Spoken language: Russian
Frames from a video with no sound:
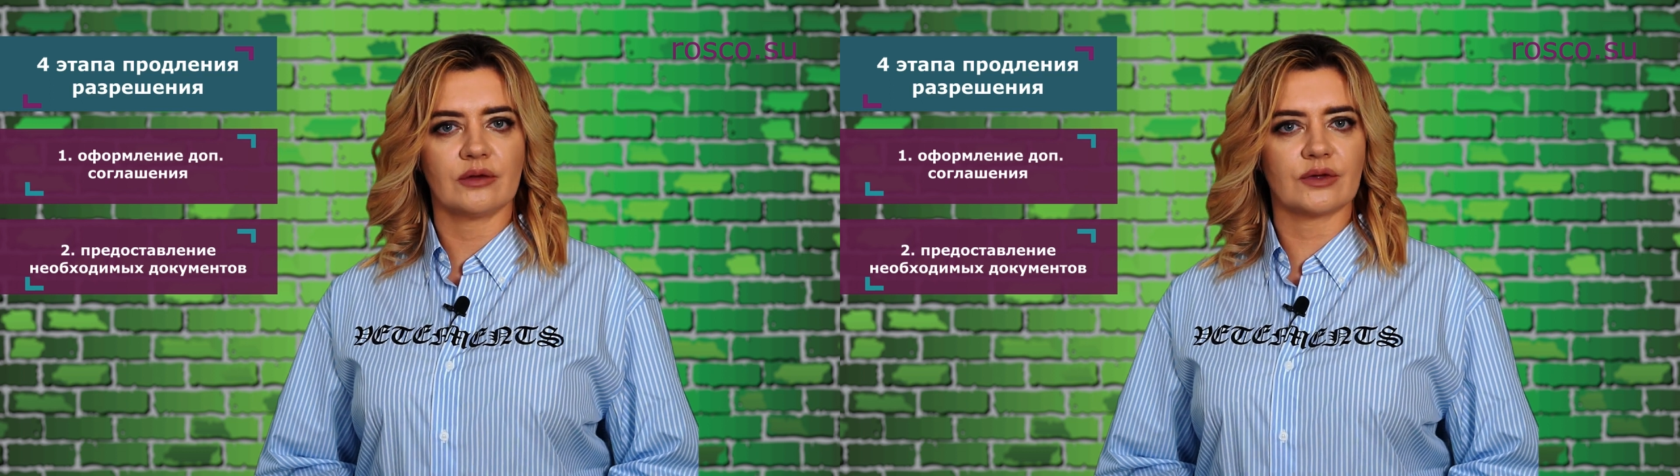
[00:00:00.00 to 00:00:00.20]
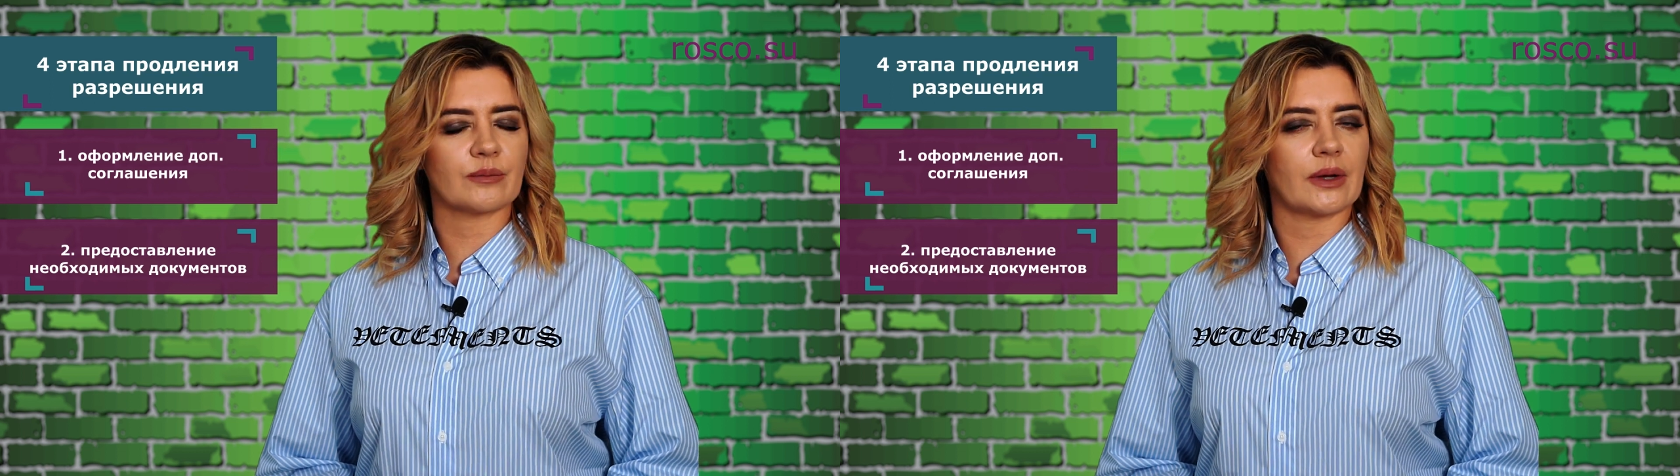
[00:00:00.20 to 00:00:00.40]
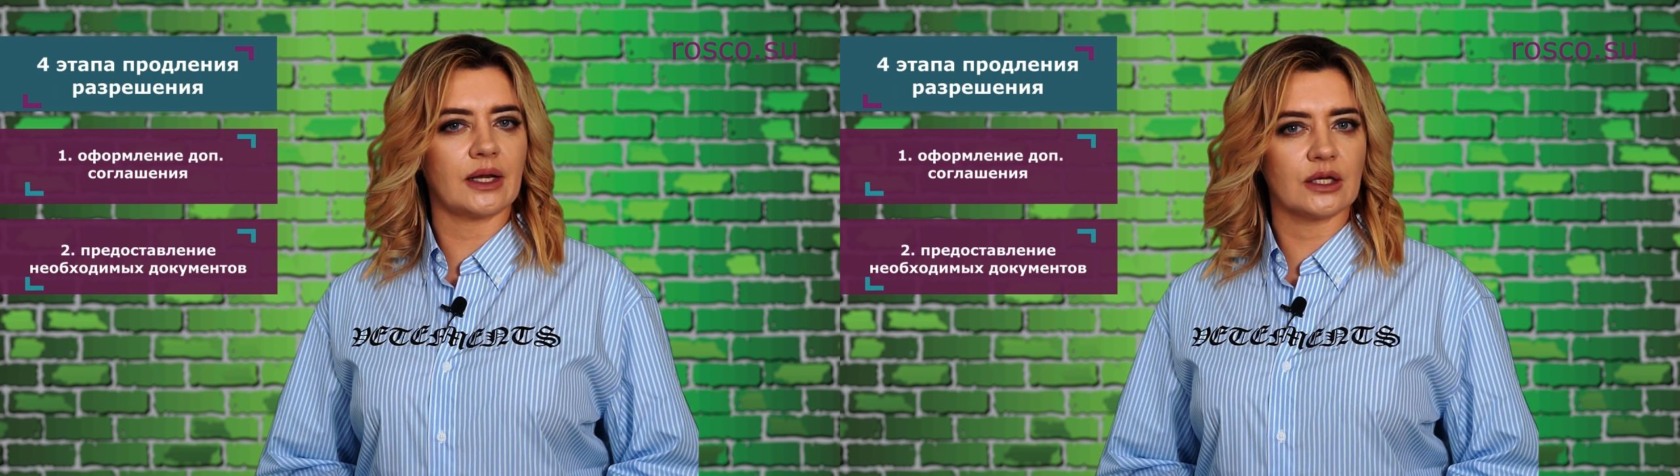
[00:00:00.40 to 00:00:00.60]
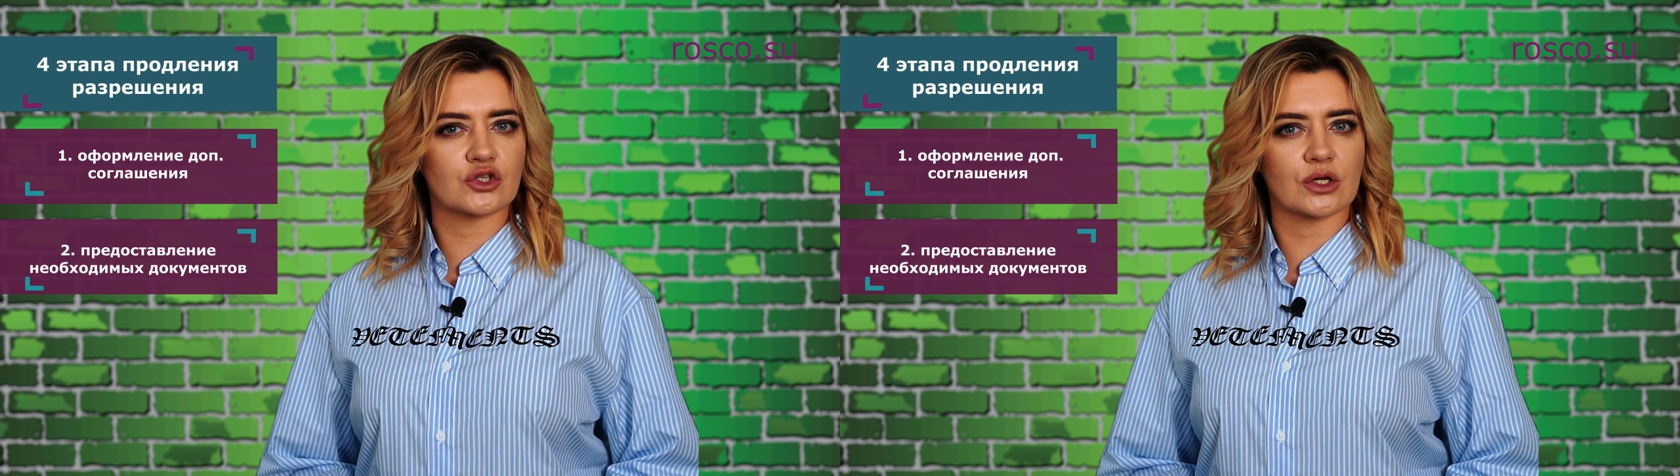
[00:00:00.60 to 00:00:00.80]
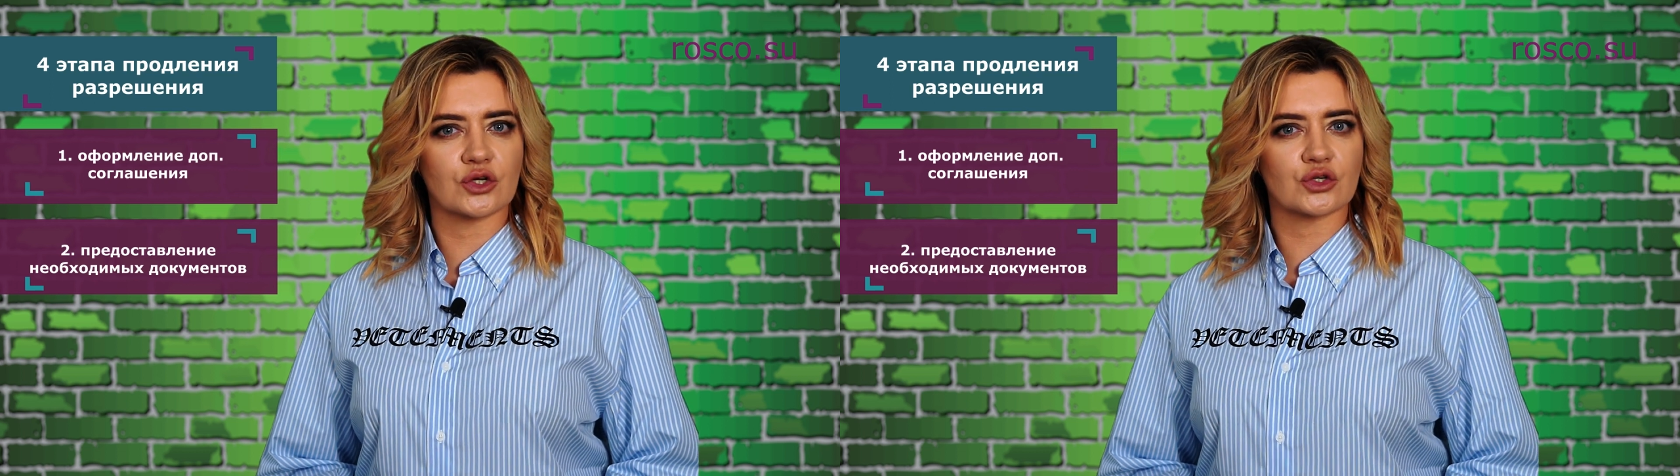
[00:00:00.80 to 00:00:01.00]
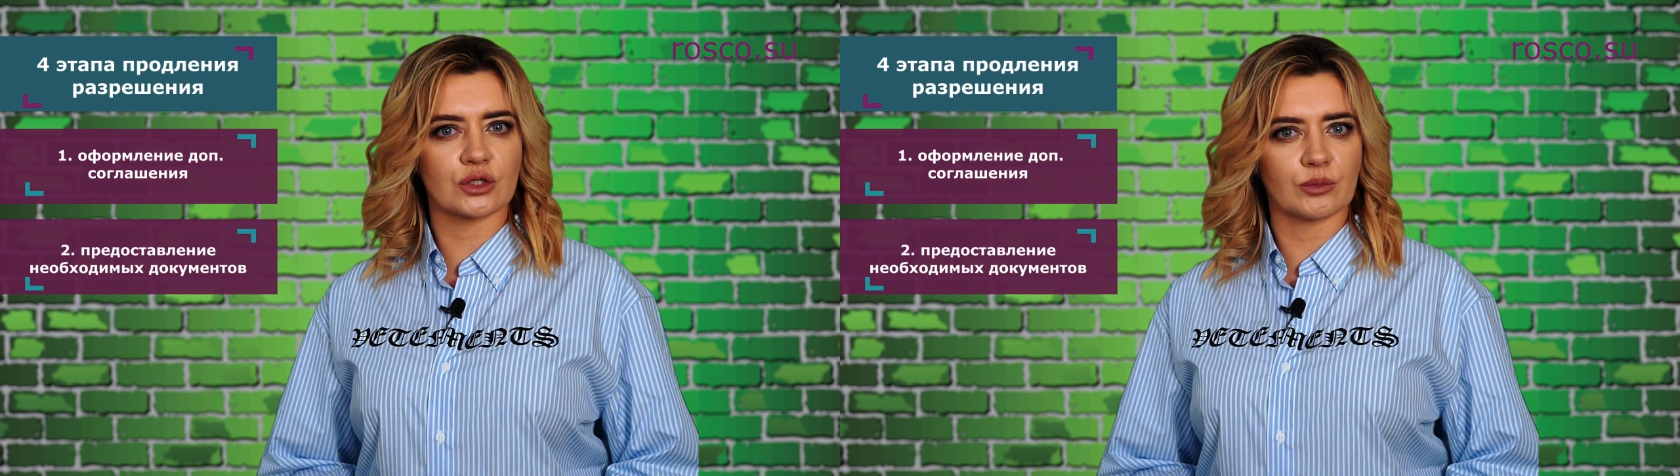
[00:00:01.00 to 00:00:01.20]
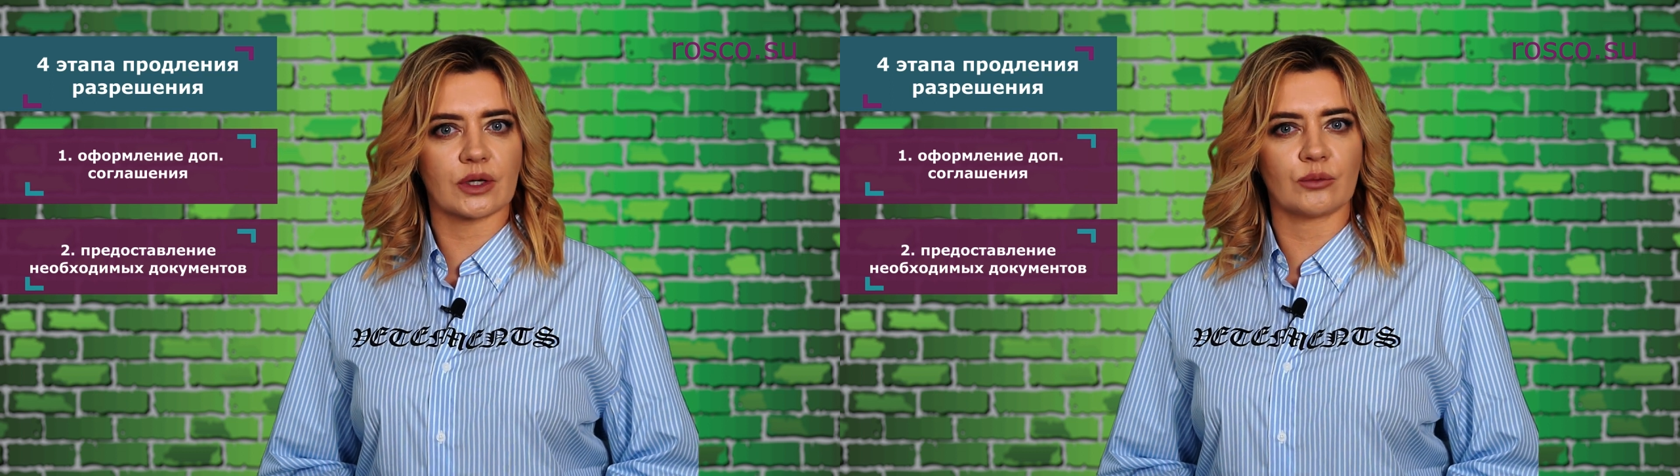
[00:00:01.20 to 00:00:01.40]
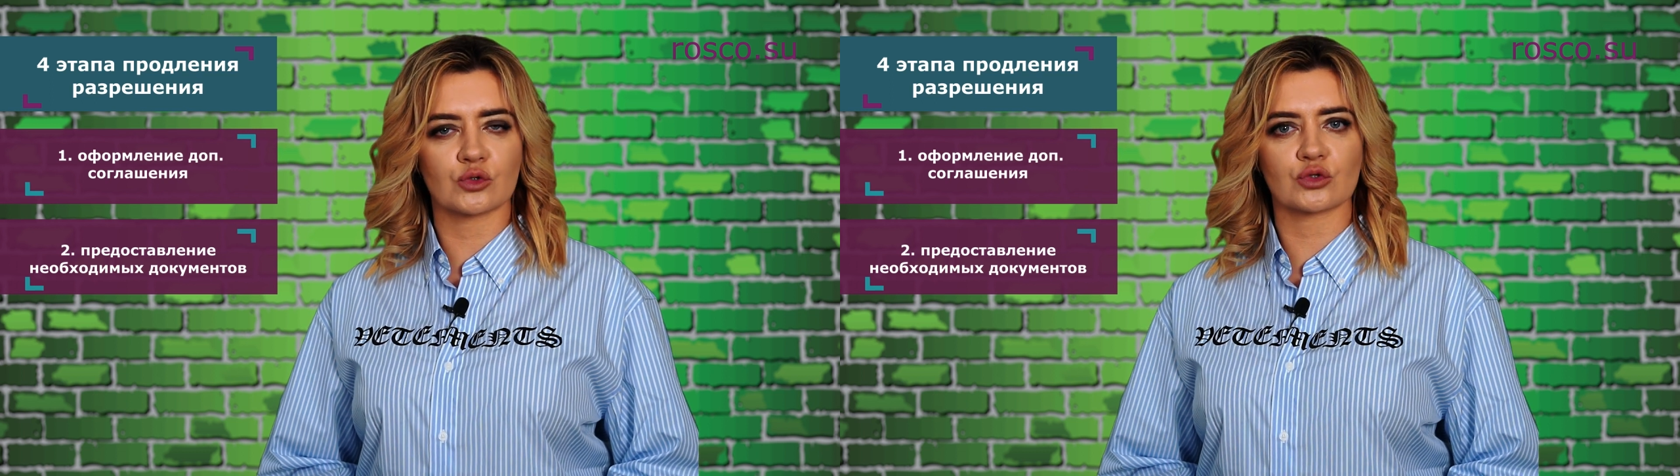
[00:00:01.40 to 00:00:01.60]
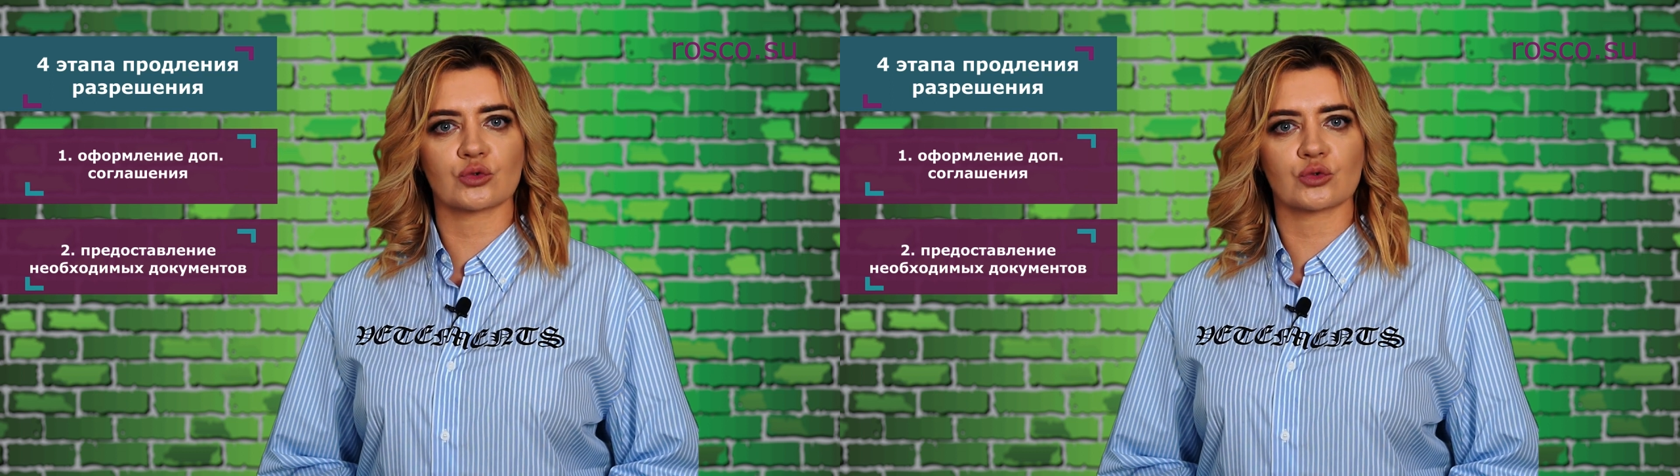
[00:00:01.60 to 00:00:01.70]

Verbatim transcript: ведь малейшая ошибка может